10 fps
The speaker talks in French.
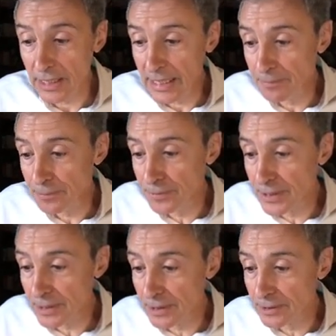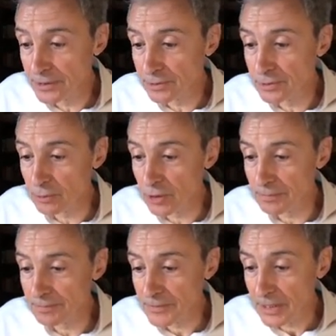et puis, euh,
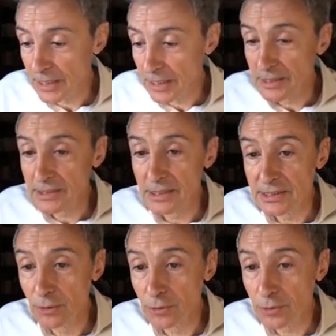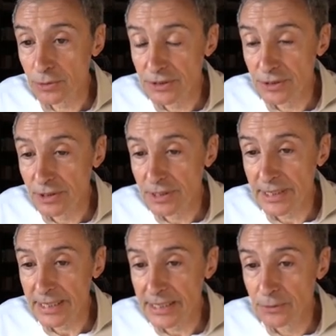excusez-moi, c'est des cellules qu'on isole
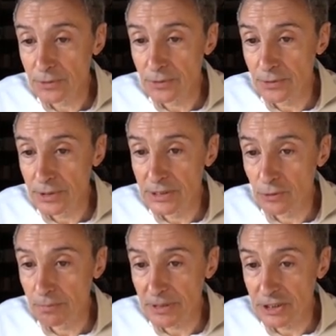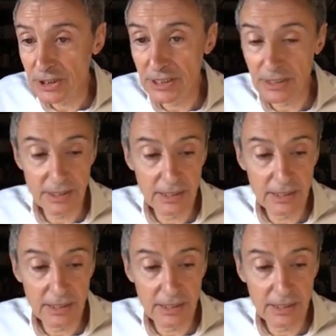et donc euh, qui sont patchées,